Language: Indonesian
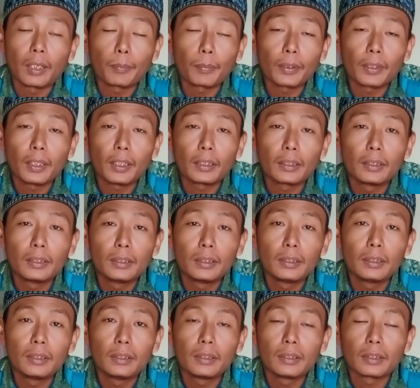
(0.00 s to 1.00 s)

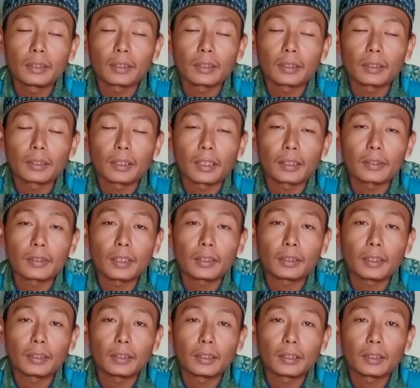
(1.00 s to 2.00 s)
Apalagi
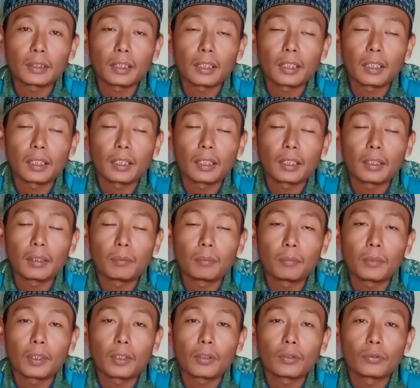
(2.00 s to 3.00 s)
khasiat ketika
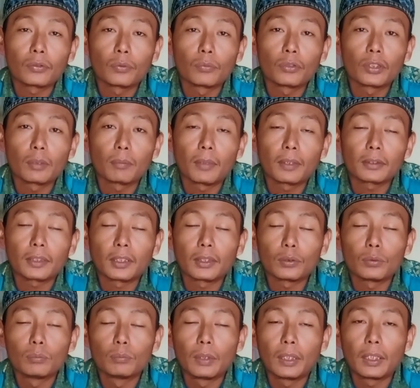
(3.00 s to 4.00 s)
mengkonsumsi
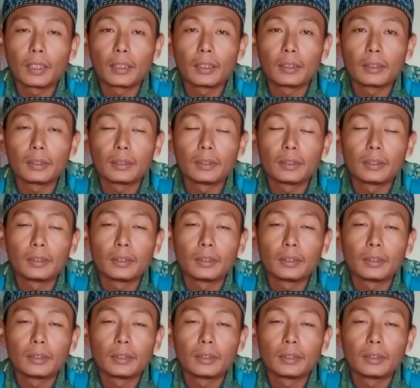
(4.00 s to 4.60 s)
macan kumbang